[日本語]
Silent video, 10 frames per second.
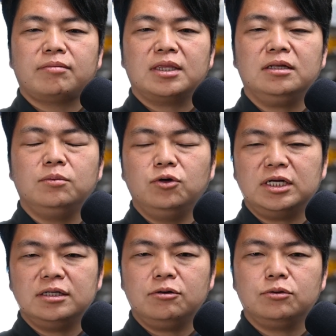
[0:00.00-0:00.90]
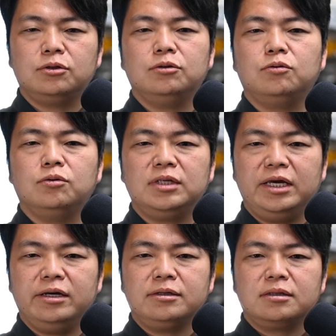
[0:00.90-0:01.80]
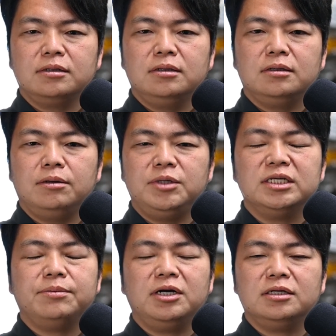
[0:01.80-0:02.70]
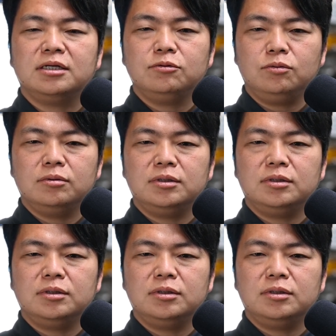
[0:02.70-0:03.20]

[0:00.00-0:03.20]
何で漏れたんだろうっていうところで皆様方の